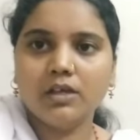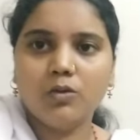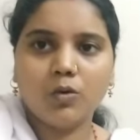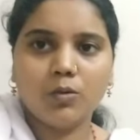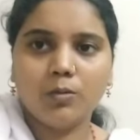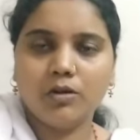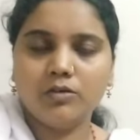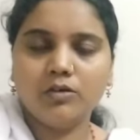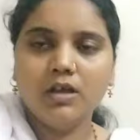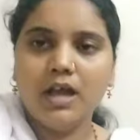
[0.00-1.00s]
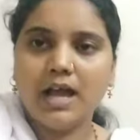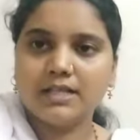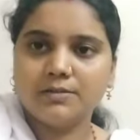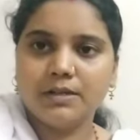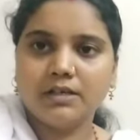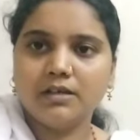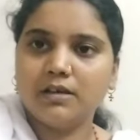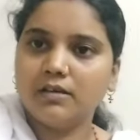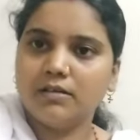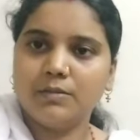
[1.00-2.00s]
কি করব বলো হাজব্যান্ড
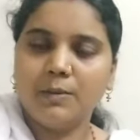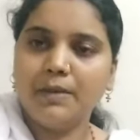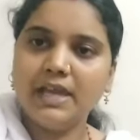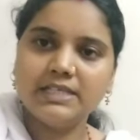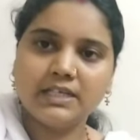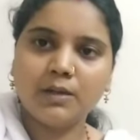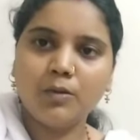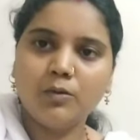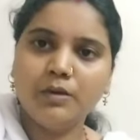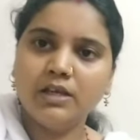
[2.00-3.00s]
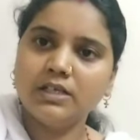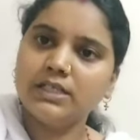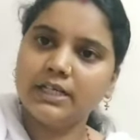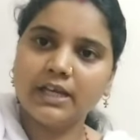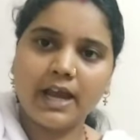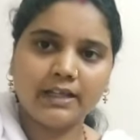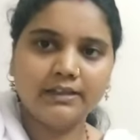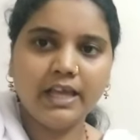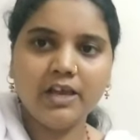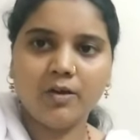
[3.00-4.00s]
মানে মেয়ে যেটা বলবে সেটা
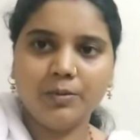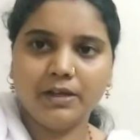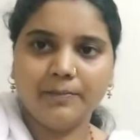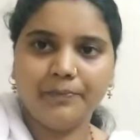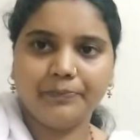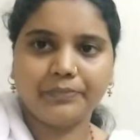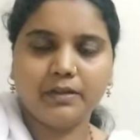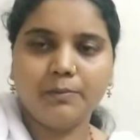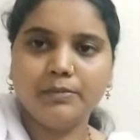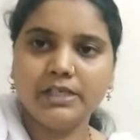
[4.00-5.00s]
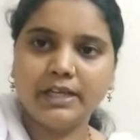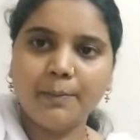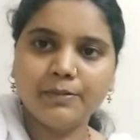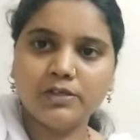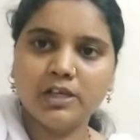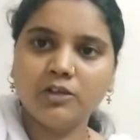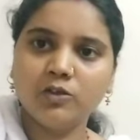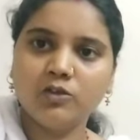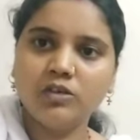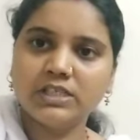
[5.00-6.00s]
রাখতেই হবে যেটা চিকেন
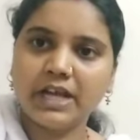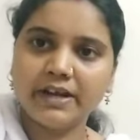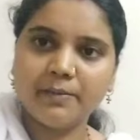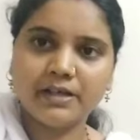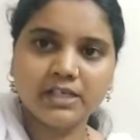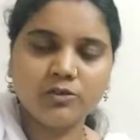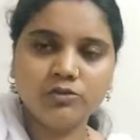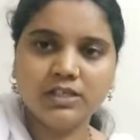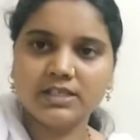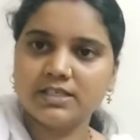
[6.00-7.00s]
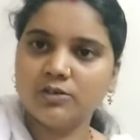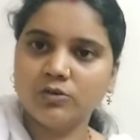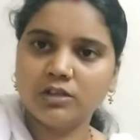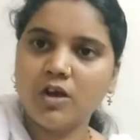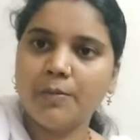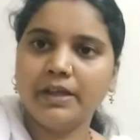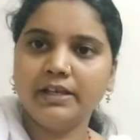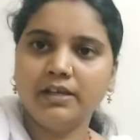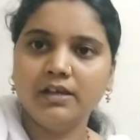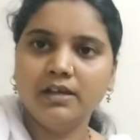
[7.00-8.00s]
তন্দুরি সারা বাজার খুঁজে যাচ্ছে কোথাও
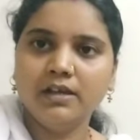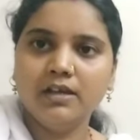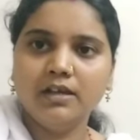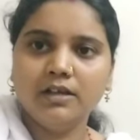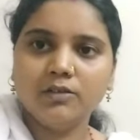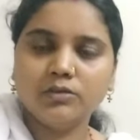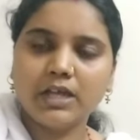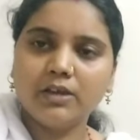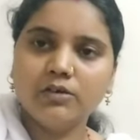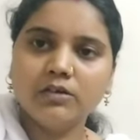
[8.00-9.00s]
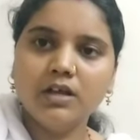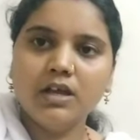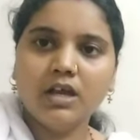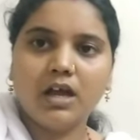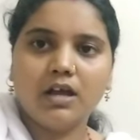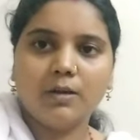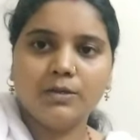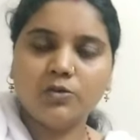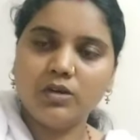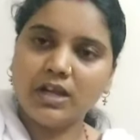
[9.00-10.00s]
পায়নি তো যাই হোক আমি
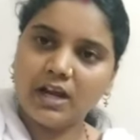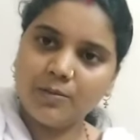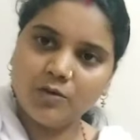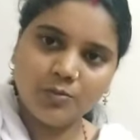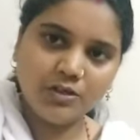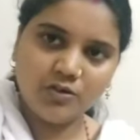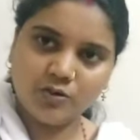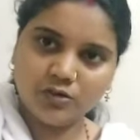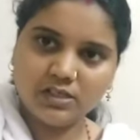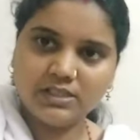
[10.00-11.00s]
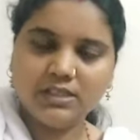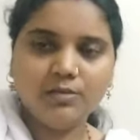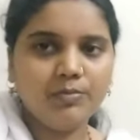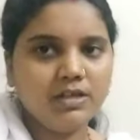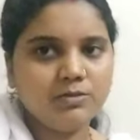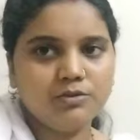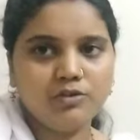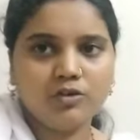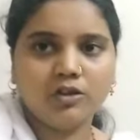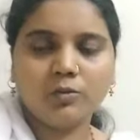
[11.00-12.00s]
শরীর খারাপ নিয়েও ভিডিও করেছি প্লিজ
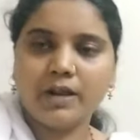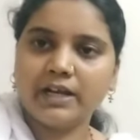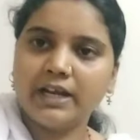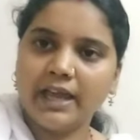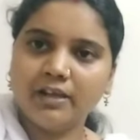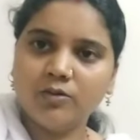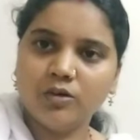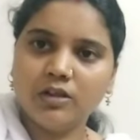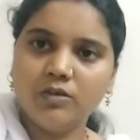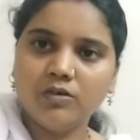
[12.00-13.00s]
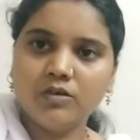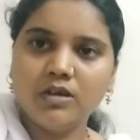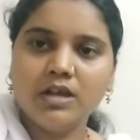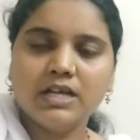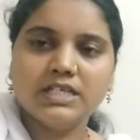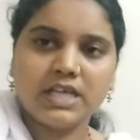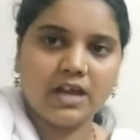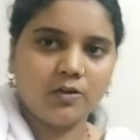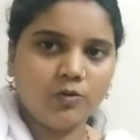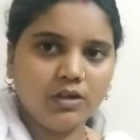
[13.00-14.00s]
ভিডিওটা তোমরা একটা লাইক করে দিও
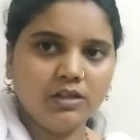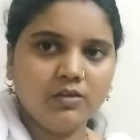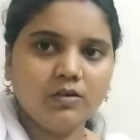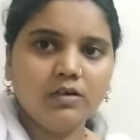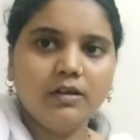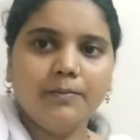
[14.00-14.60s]
শেয়ার করে দিও